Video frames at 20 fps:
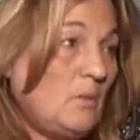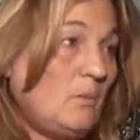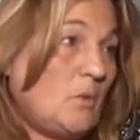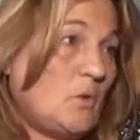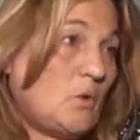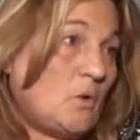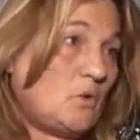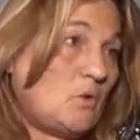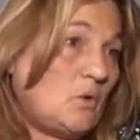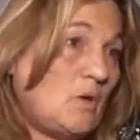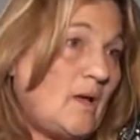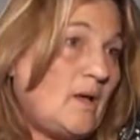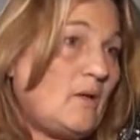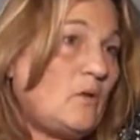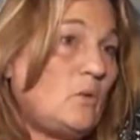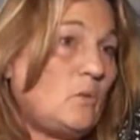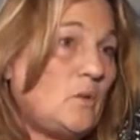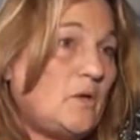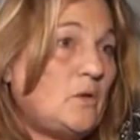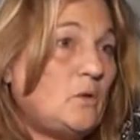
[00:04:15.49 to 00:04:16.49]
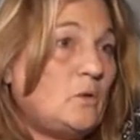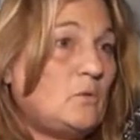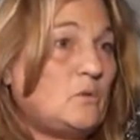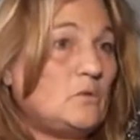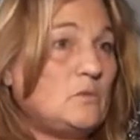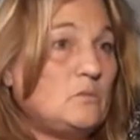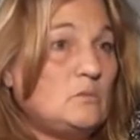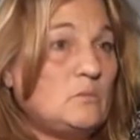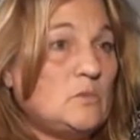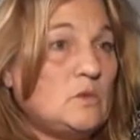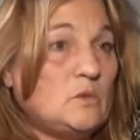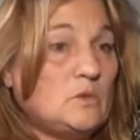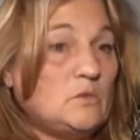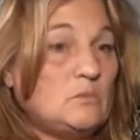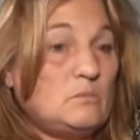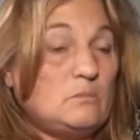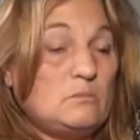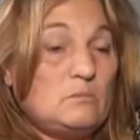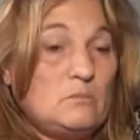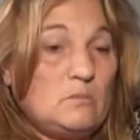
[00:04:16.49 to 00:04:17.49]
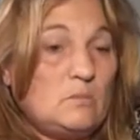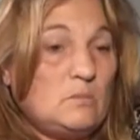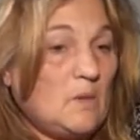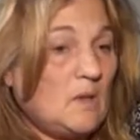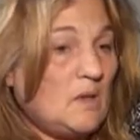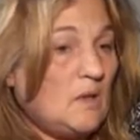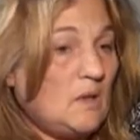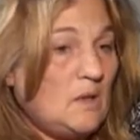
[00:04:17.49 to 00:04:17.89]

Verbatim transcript: Por otro lado, bueno, con, con